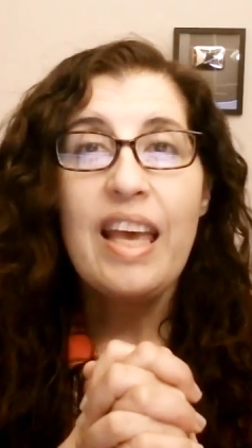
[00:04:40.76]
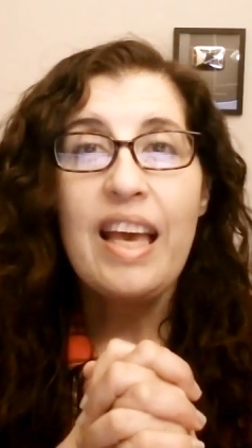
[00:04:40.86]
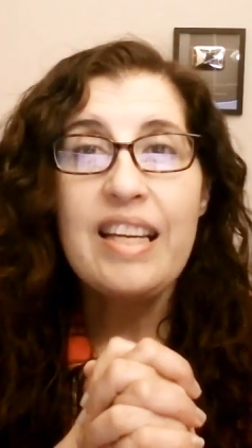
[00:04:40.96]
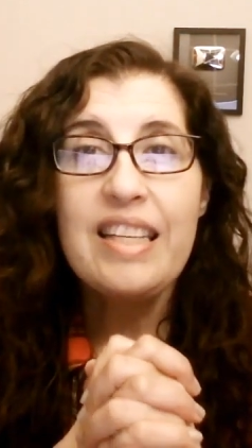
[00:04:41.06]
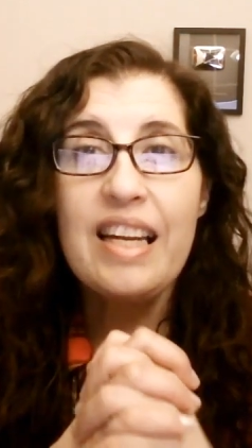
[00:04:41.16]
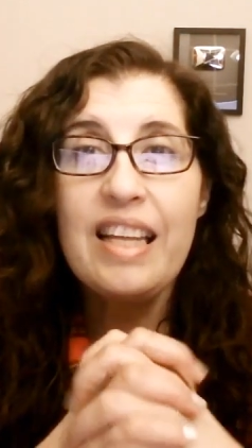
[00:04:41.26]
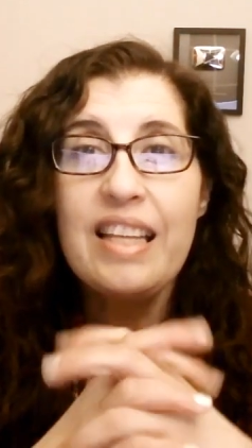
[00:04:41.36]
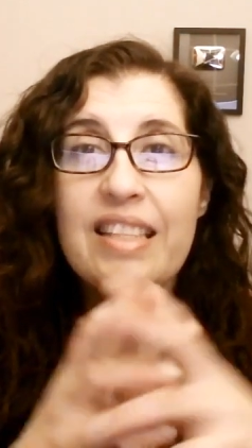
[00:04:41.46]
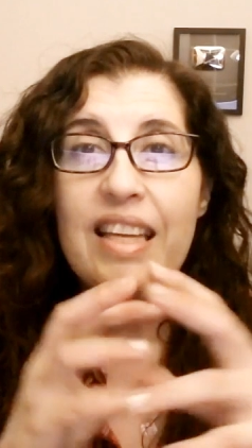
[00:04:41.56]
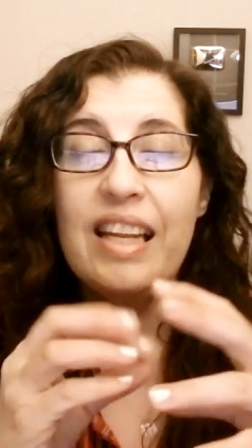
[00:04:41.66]
Ayer les,
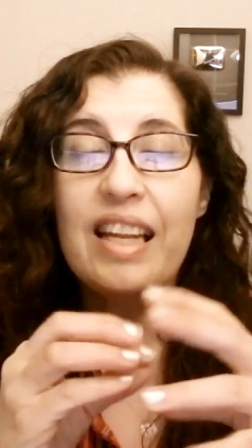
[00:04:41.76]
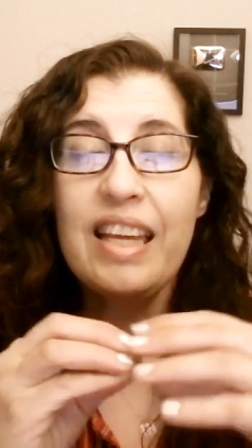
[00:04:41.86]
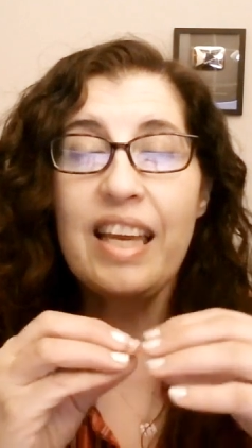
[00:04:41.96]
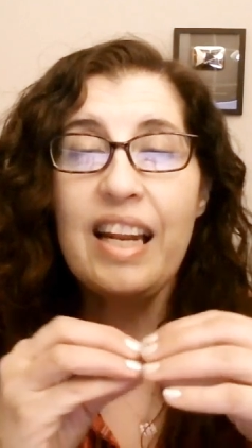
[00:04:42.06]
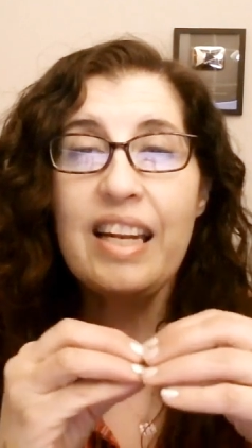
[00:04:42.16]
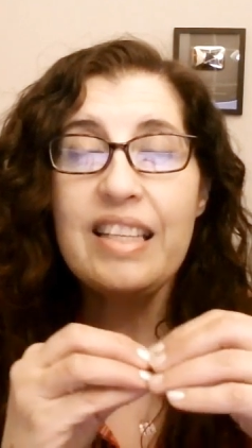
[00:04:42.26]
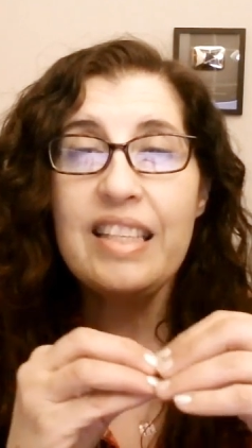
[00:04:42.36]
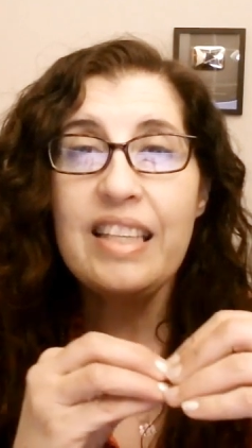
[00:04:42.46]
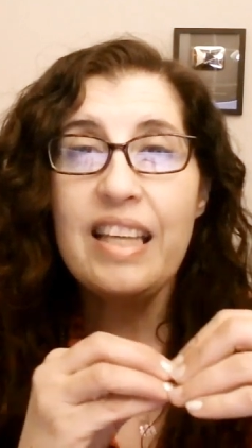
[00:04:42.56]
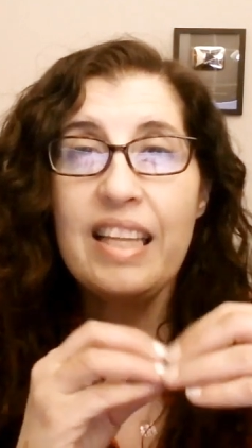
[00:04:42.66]
dejé, les dejé la
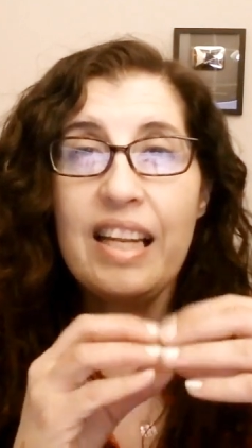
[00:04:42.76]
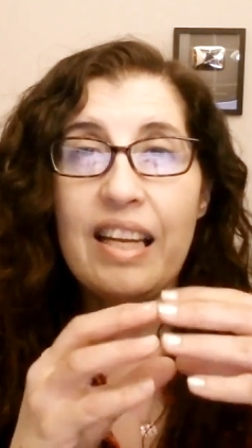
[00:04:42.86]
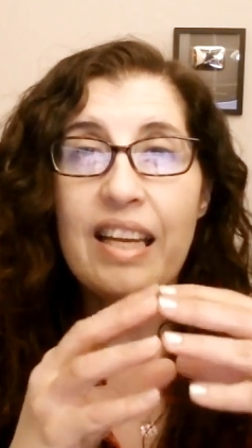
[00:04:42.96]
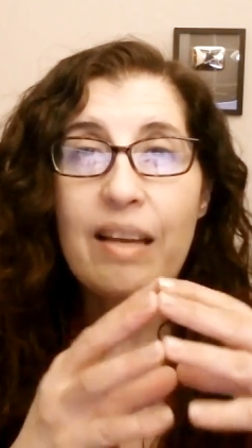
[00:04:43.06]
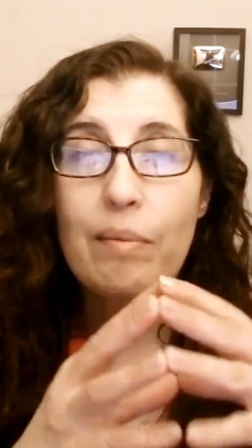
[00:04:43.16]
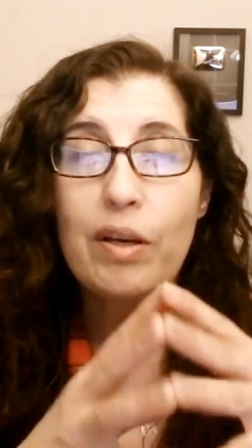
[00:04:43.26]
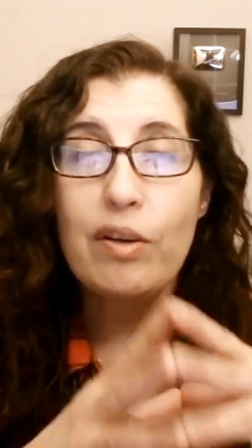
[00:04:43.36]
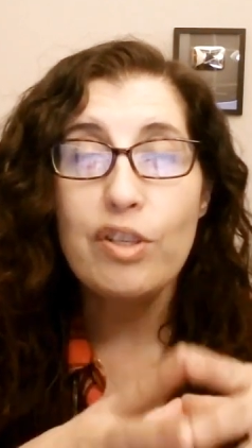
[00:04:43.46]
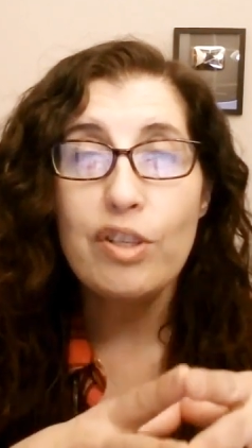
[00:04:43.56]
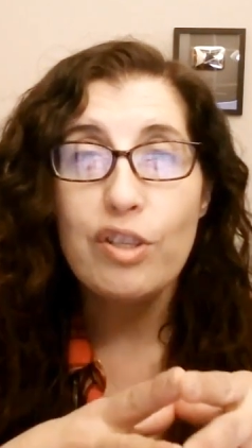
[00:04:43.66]
receta del eh,
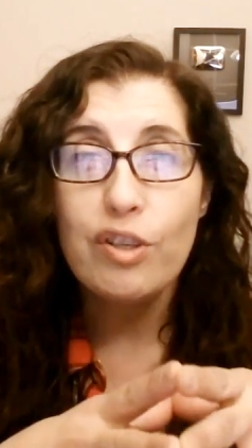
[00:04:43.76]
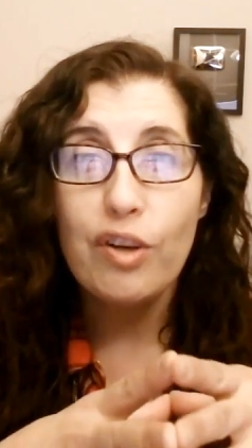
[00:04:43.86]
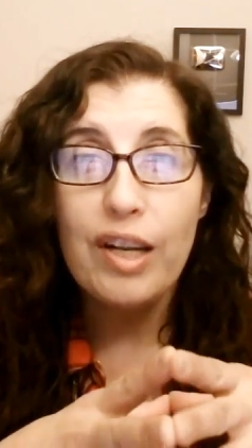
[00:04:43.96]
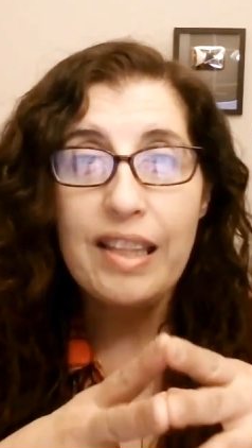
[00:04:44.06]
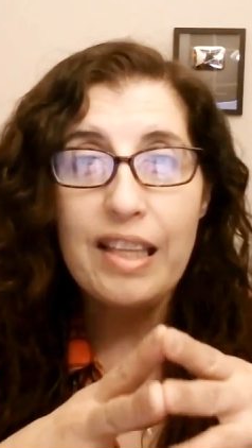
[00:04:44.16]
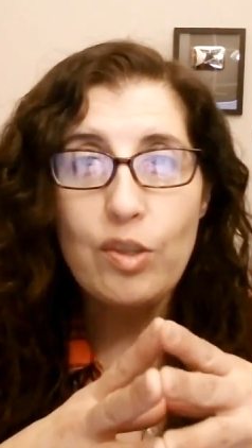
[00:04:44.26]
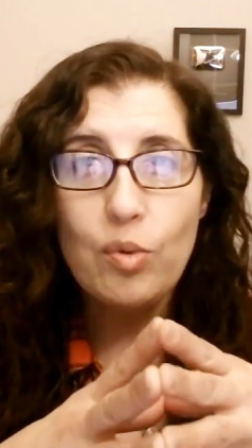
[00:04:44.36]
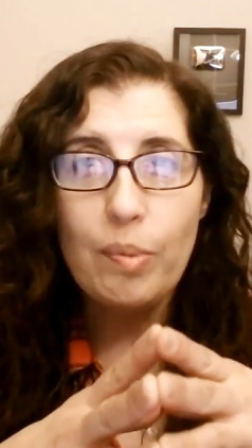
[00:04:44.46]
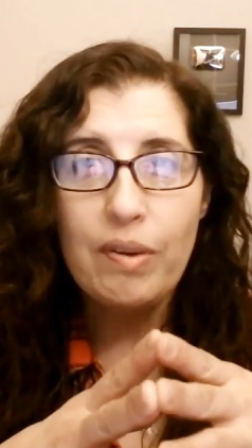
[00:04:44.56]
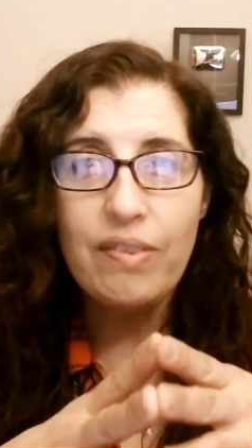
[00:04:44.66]
bizcocho de chocolate
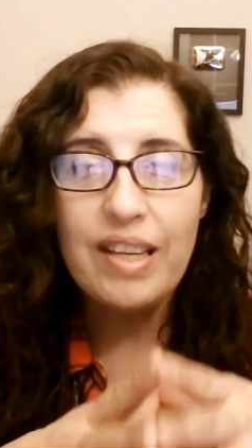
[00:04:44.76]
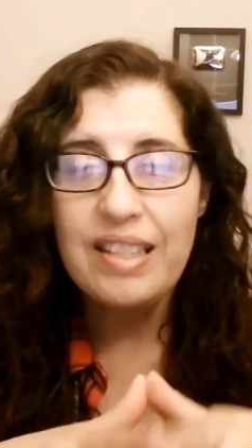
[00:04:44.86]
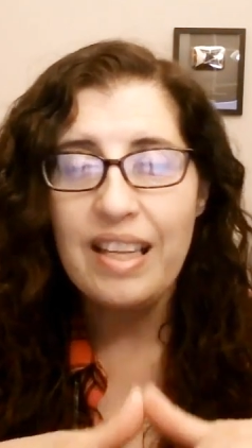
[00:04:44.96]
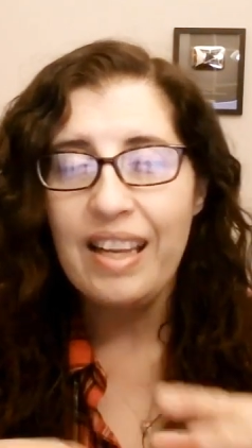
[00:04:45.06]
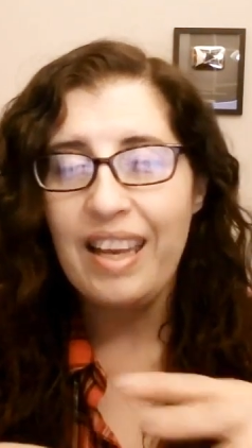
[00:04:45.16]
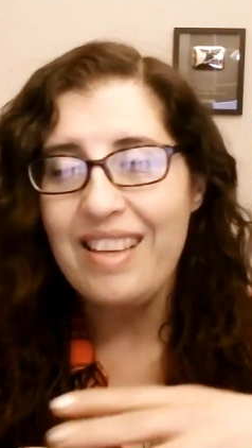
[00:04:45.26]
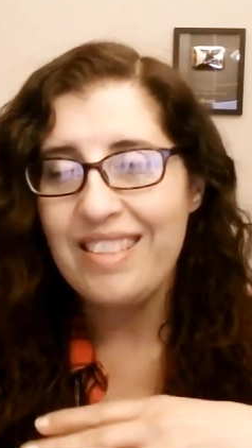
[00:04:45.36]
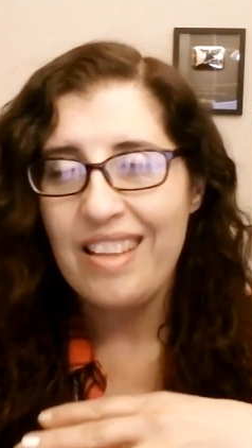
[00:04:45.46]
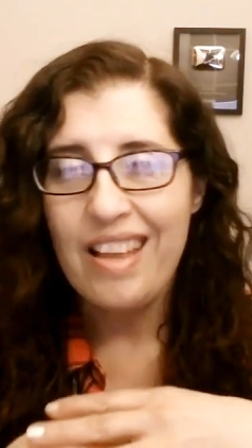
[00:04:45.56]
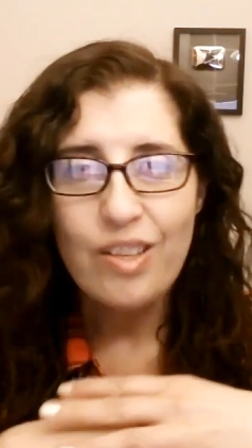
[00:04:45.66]
súper fácil, que
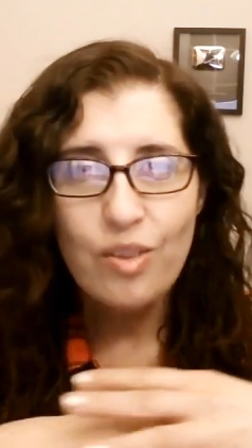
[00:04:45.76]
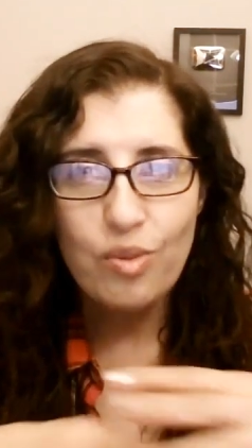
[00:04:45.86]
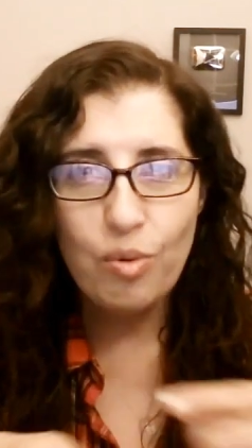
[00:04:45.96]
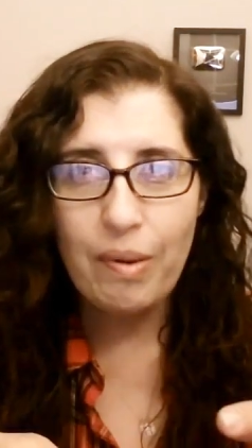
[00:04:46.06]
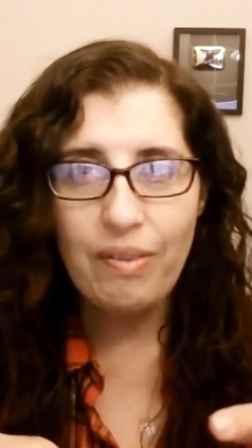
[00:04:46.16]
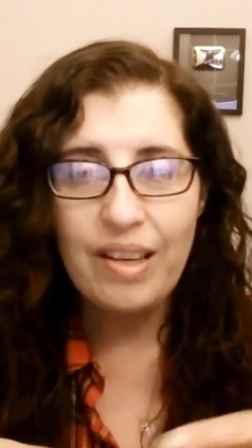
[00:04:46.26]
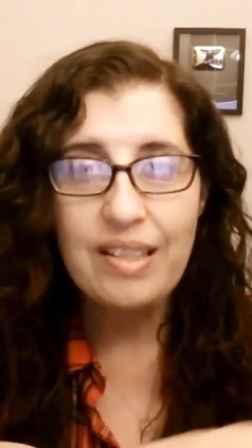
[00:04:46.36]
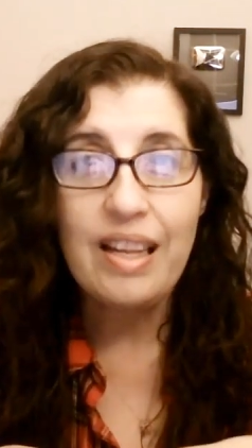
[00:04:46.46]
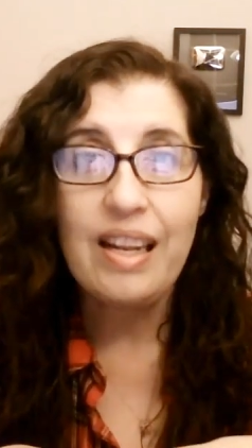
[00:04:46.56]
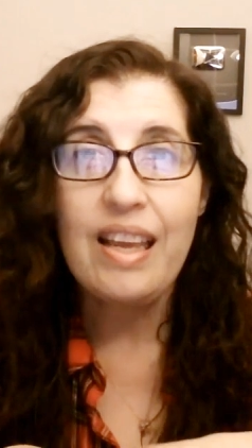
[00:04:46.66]
es súper
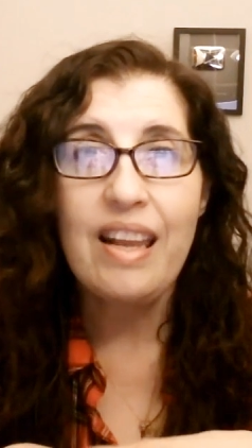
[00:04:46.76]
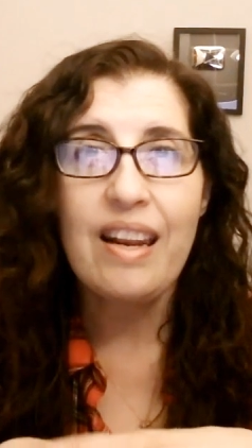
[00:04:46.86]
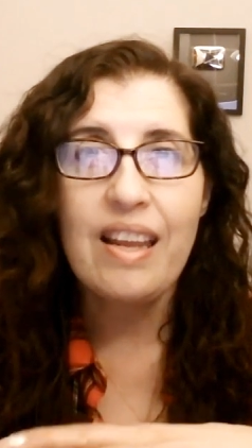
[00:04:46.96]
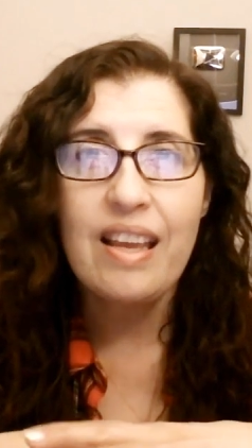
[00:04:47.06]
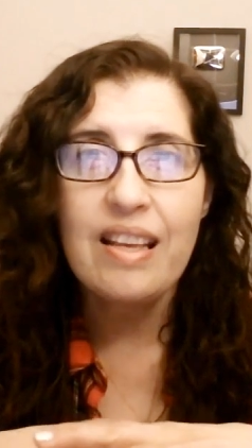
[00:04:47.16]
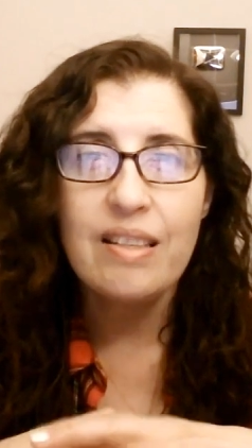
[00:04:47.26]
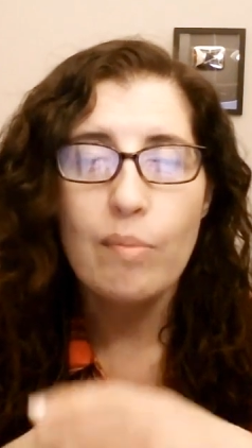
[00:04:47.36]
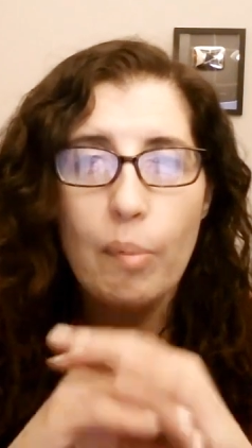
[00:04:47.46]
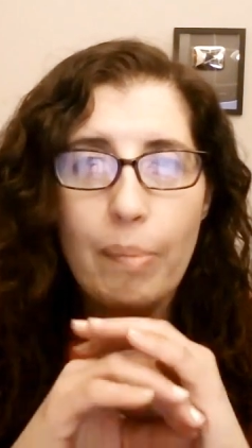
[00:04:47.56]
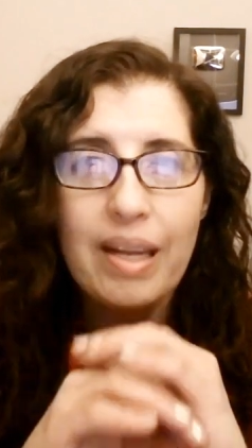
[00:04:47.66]
fácil y es
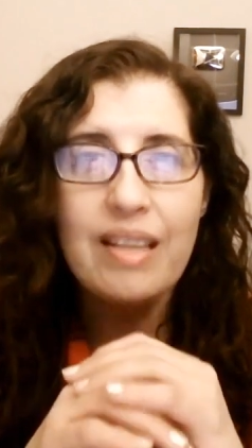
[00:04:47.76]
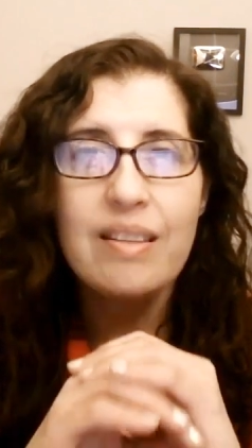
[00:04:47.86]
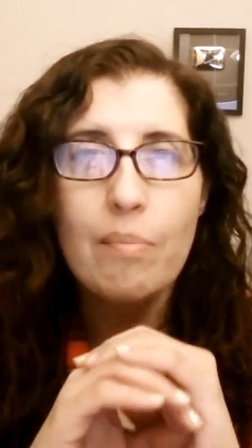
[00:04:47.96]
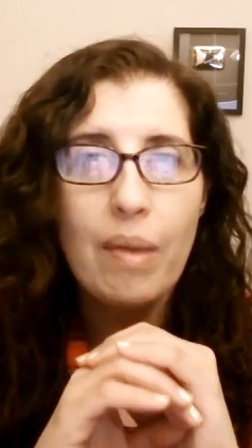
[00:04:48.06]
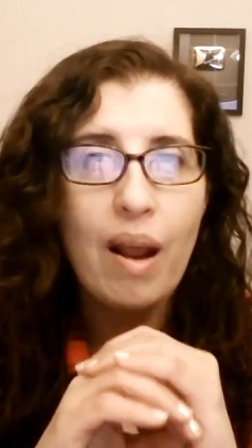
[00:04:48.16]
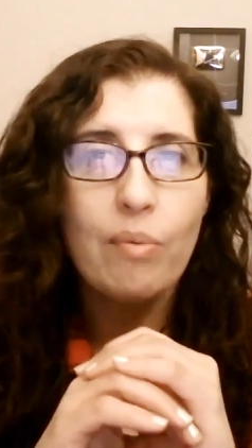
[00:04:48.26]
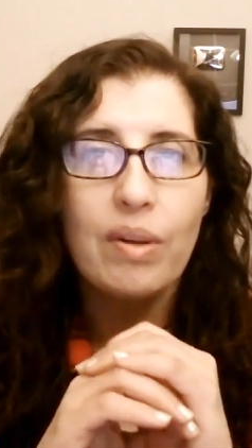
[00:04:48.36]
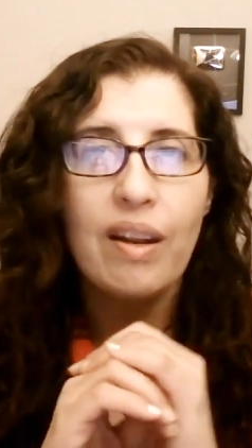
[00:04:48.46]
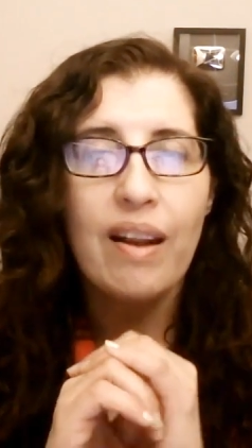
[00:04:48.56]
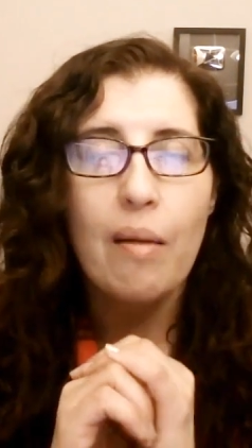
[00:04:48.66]
riquísimo, parece
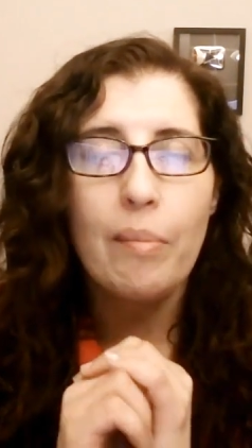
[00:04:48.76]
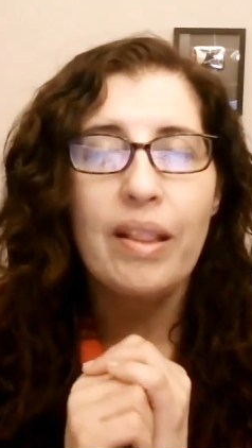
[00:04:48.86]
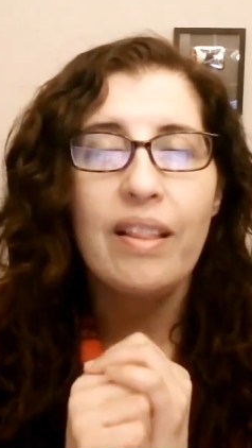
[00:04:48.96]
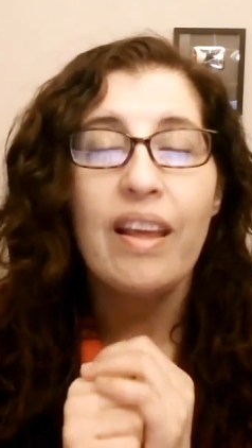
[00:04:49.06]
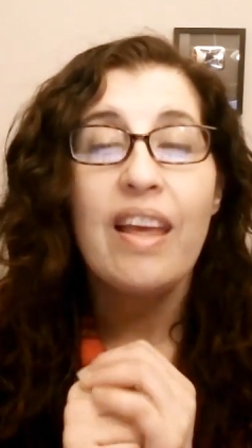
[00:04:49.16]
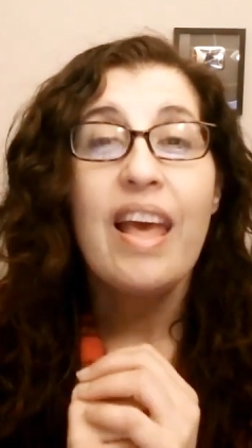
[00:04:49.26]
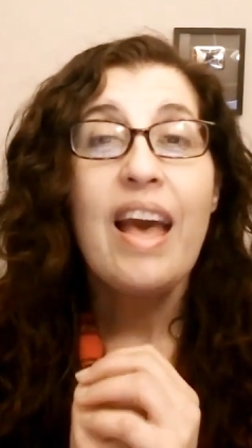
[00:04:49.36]
brownie realmente.